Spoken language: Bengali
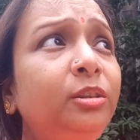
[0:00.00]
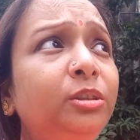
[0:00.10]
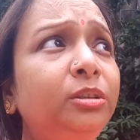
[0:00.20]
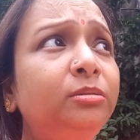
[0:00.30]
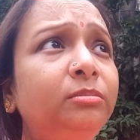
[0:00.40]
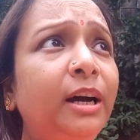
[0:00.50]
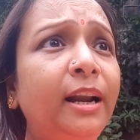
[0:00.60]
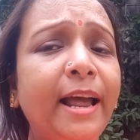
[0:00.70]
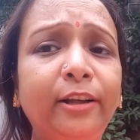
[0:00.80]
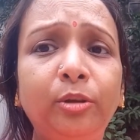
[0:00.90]
তো
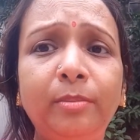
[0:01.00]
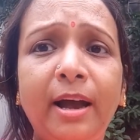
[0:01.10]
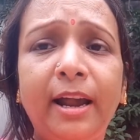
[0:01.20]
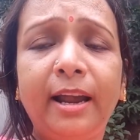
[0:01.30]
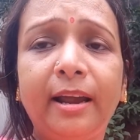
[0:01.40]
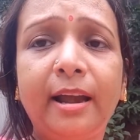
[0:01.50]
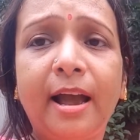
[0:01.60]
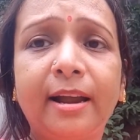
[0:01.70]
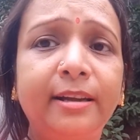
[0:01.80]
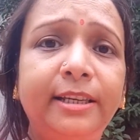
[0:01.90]
আর একদম
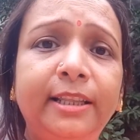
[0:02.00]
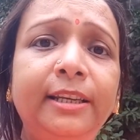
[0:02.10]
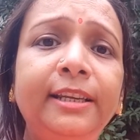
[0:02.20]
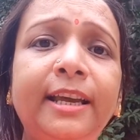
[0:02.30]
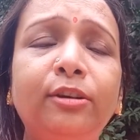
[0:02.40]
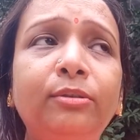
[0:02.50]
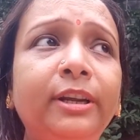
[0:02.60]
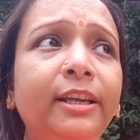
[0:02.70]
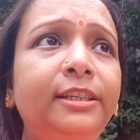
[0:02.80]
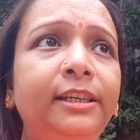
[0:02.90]
সেদিন যখন
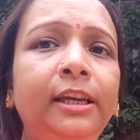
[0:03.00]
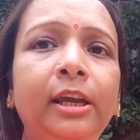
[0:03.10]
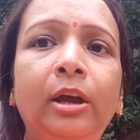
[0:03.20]
গেছি